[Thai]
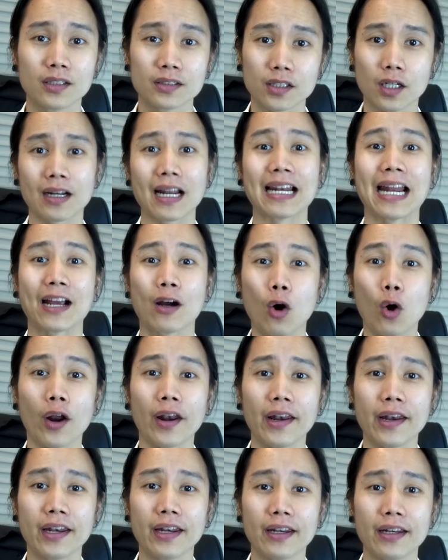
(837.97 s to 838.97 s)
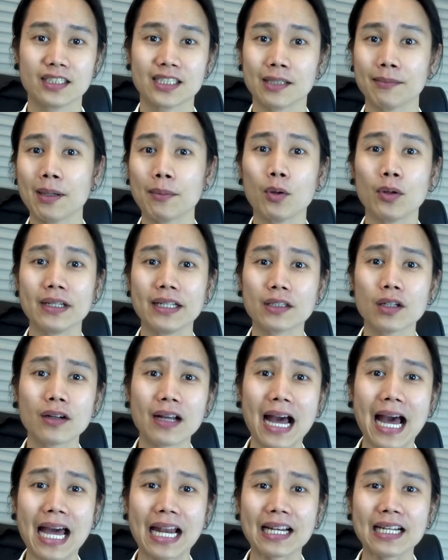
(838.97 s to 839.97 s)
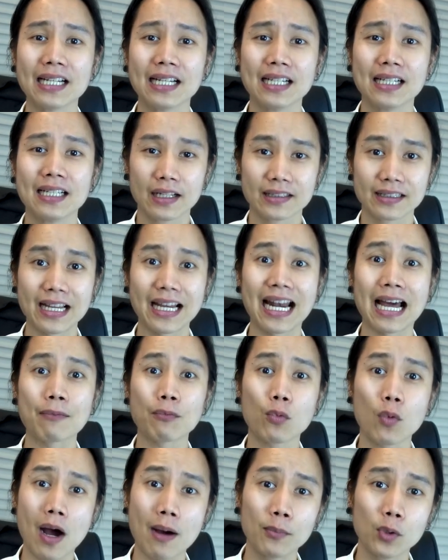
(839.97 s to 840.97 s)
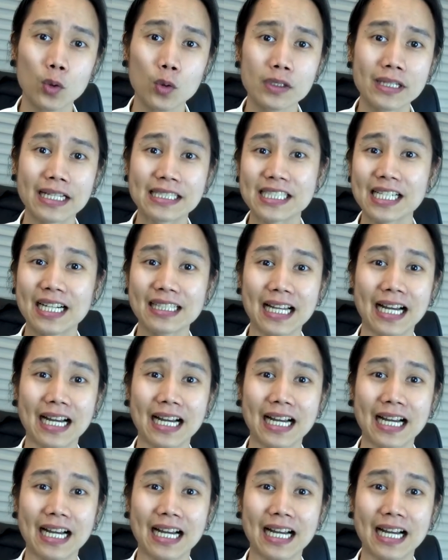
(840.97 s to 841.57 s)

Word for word: ต่อหลาย ๆ คนสำหรับคนที่ต้องการได้รับความรู้ในเชิง